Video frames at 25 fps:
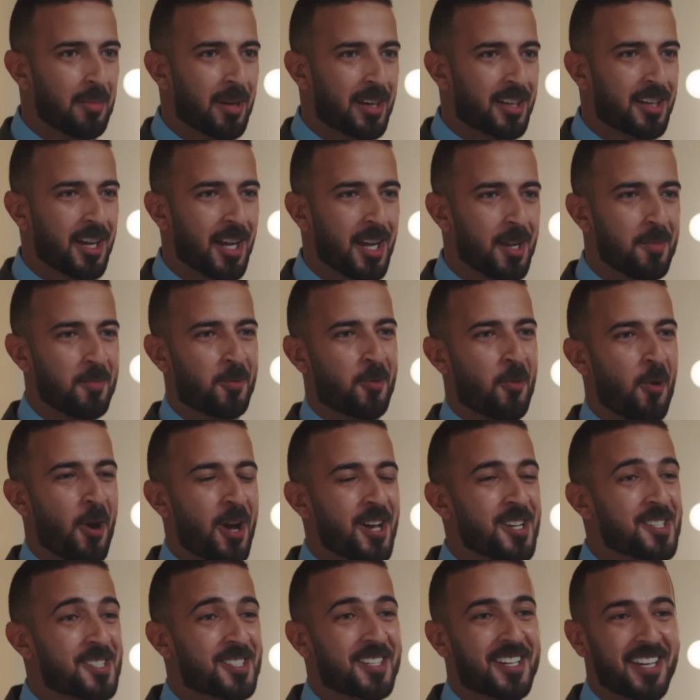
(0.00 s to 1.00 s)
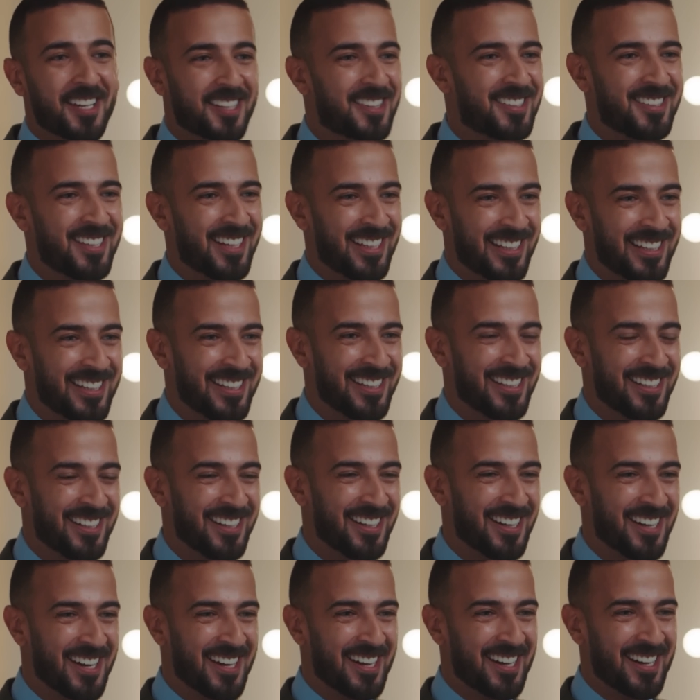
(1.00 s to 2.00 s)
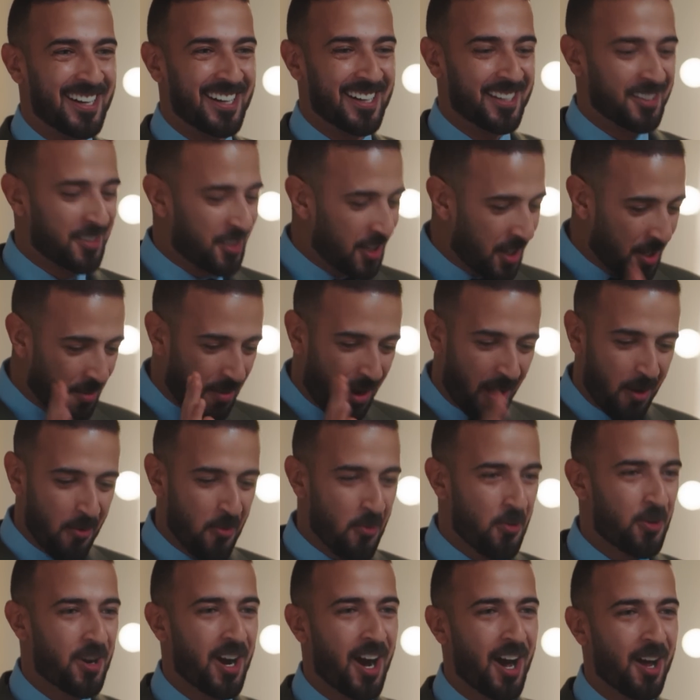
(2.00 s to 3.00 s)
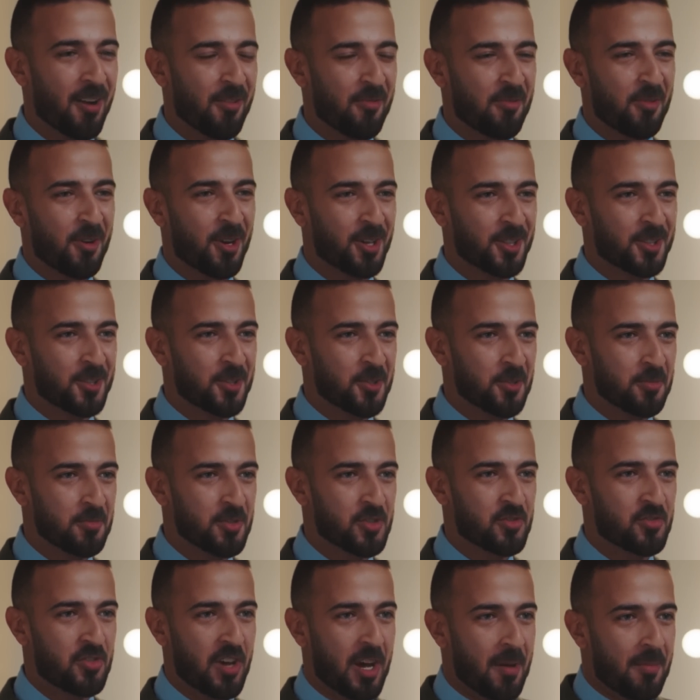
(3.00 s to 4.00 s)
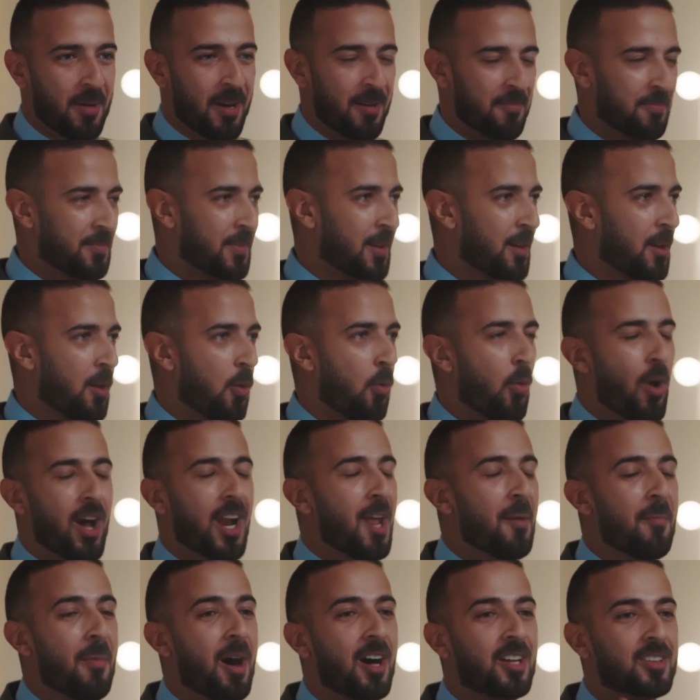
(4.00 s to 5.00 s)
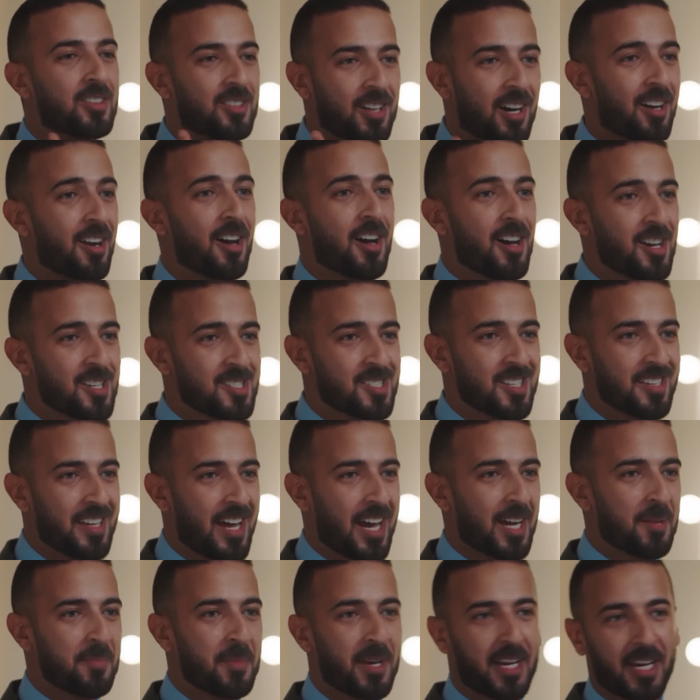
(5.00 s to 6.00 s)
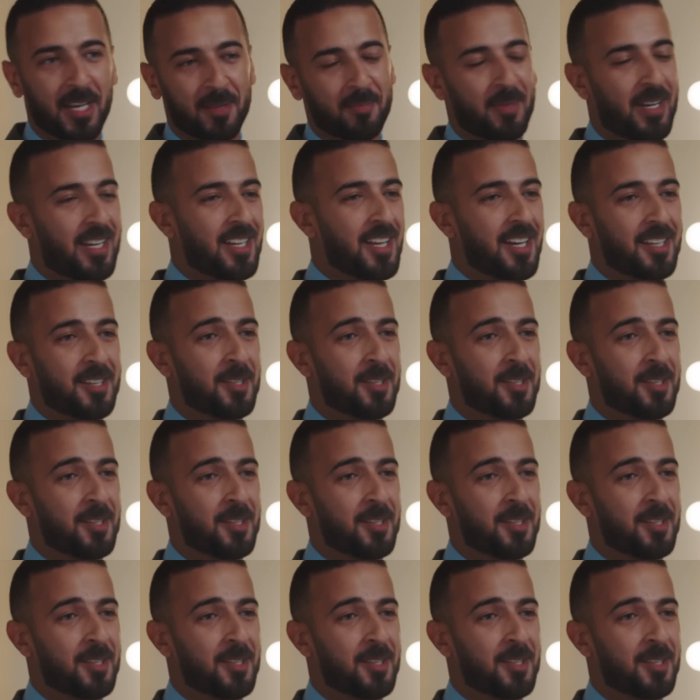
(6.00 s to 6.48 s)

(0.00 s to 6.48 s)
بتكلم كويس جدا انت اللي معوجه على الفاضي ومش فاهمه ولا مقدره اصلا حجم الخدمه اللي انا